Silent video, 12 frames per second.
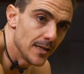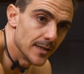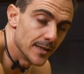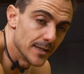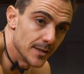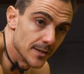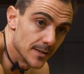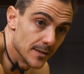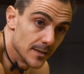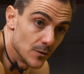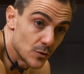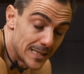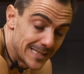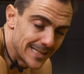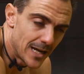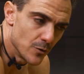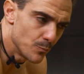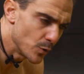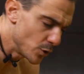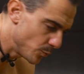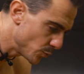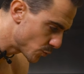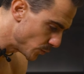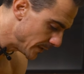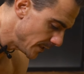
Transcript: eh, lo sentirai un pochino più sui